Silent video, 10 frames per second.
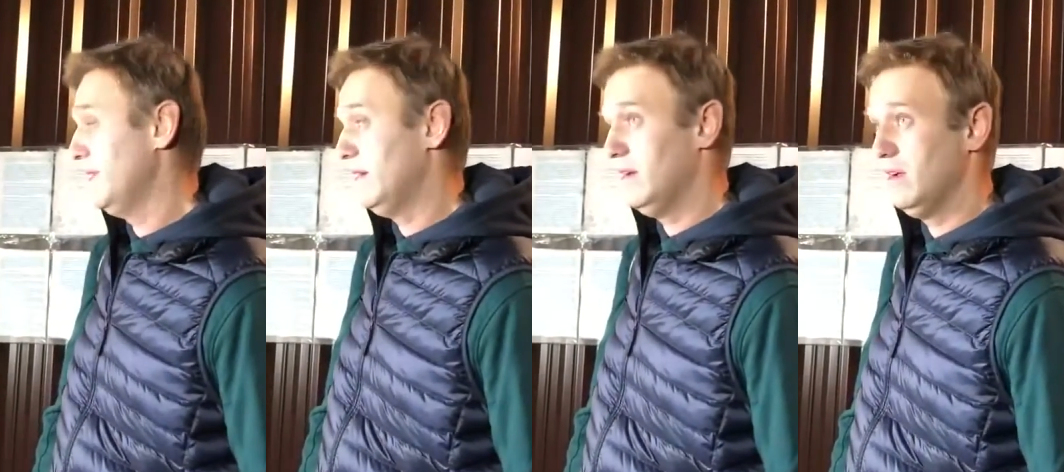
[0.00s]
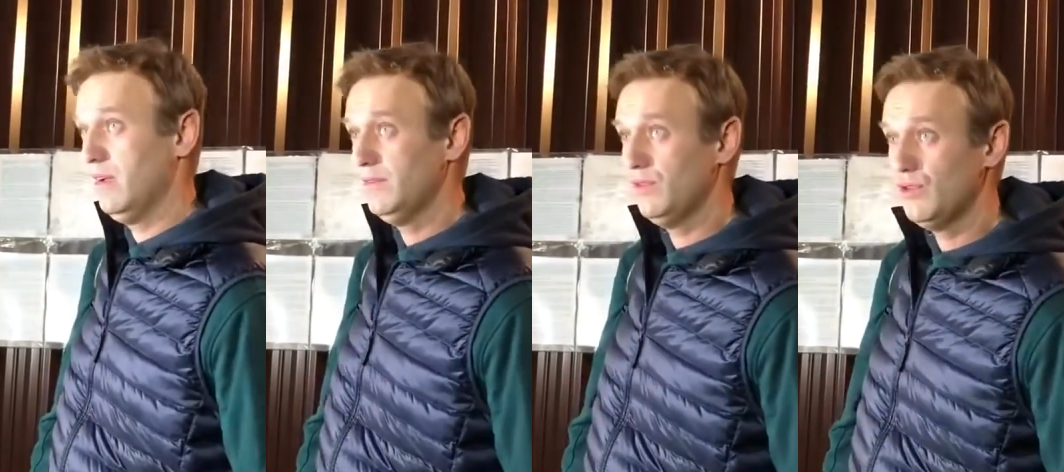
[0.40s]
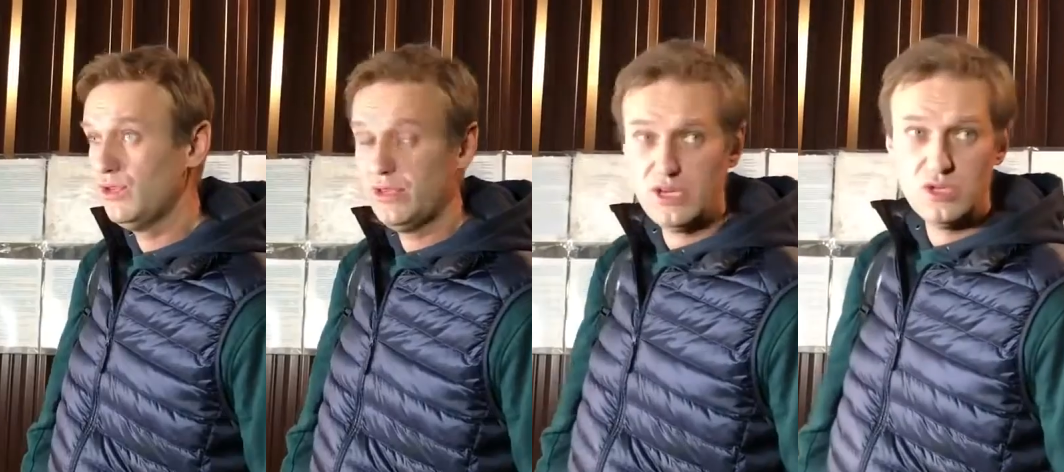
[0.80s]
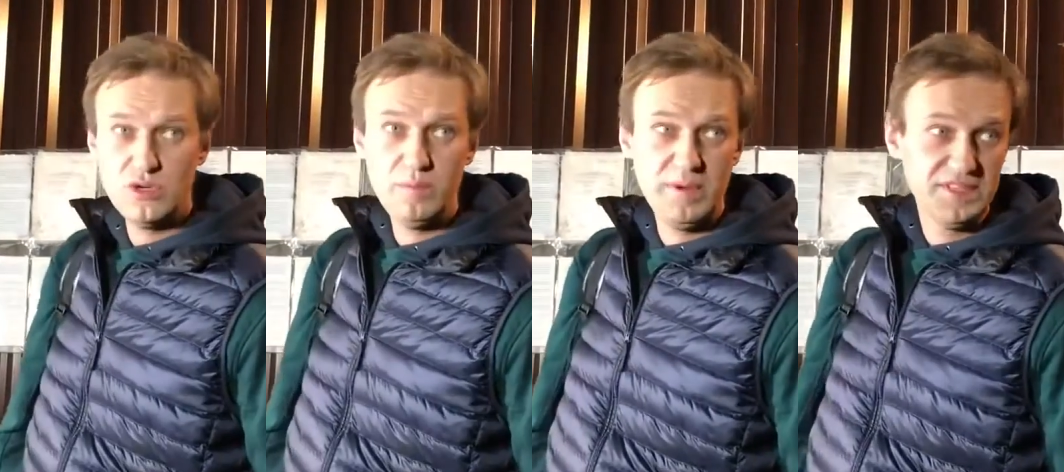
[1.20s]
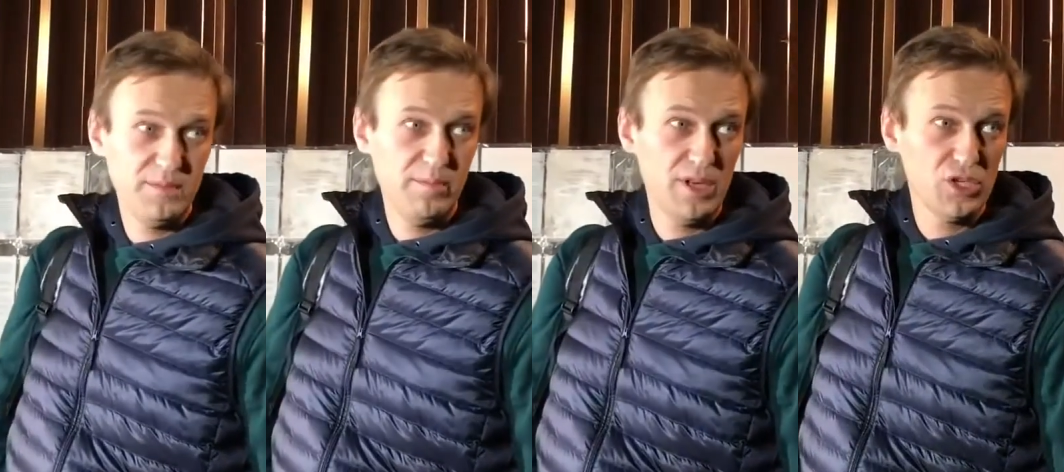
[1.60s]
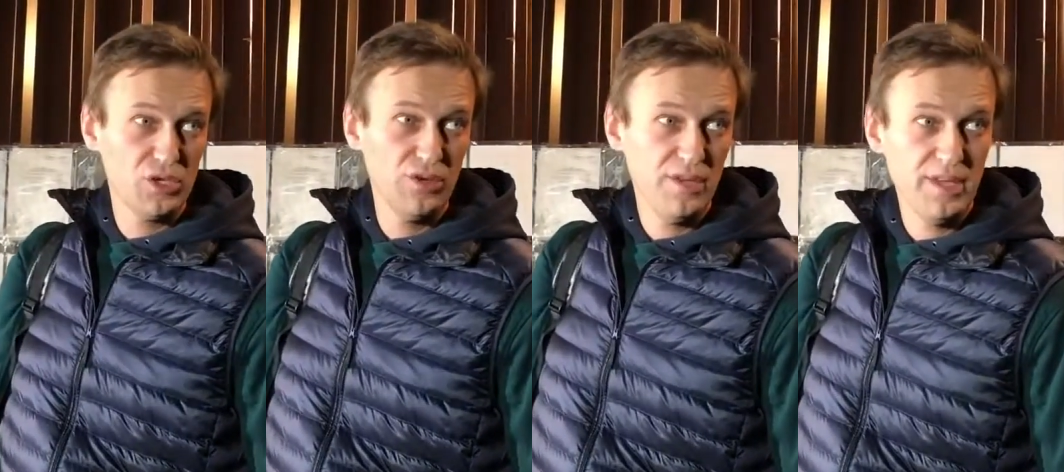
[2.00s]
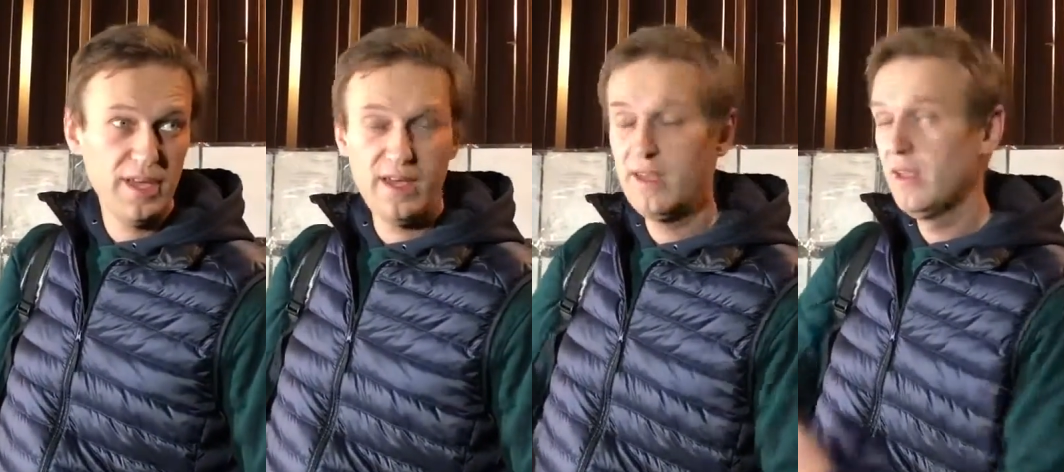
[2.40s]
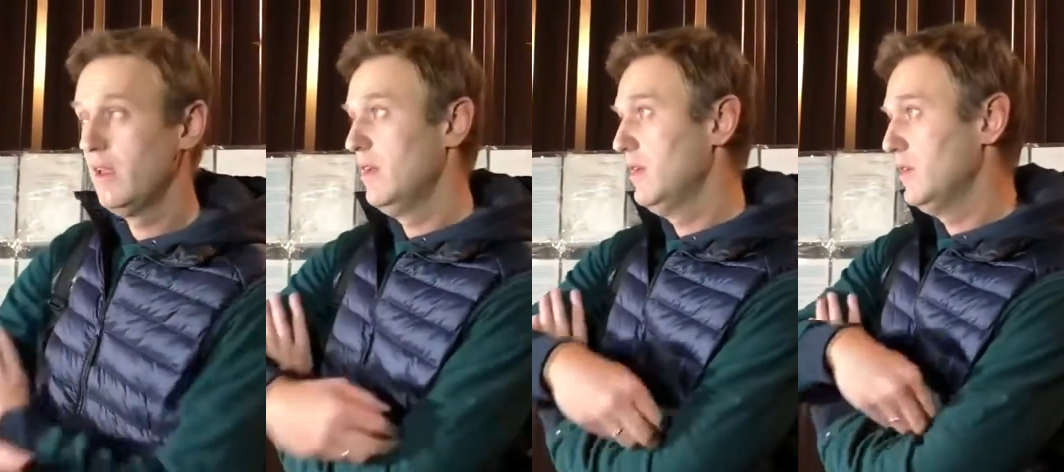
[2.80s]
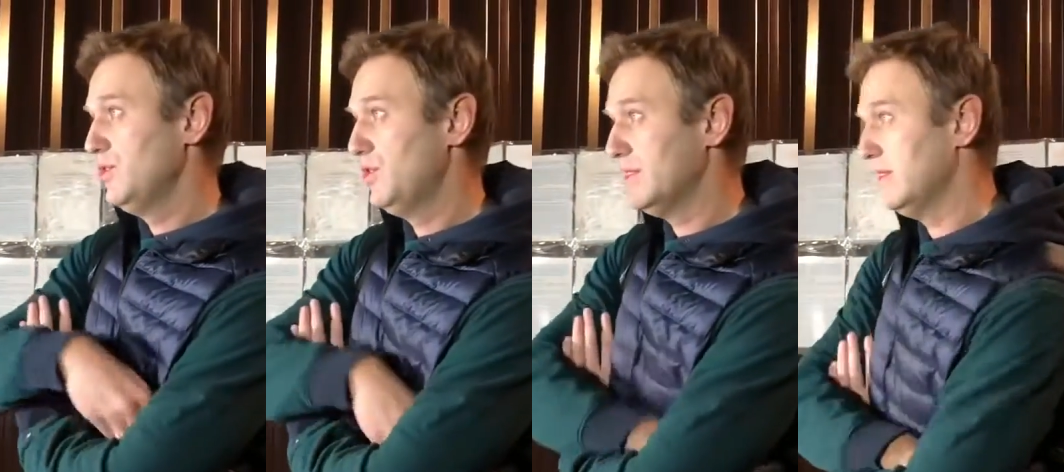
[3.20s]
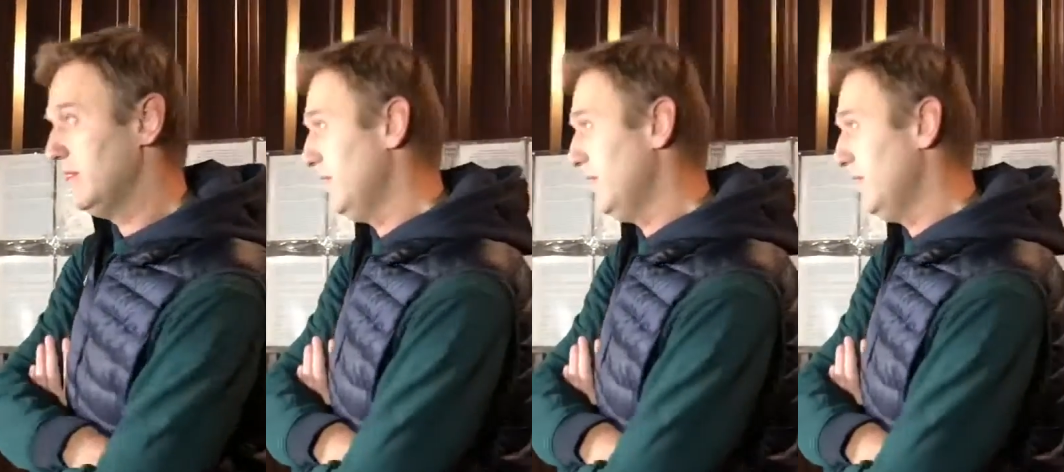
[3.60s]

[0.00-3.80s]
А, все очень хорошо, спасибо большое. Я, честно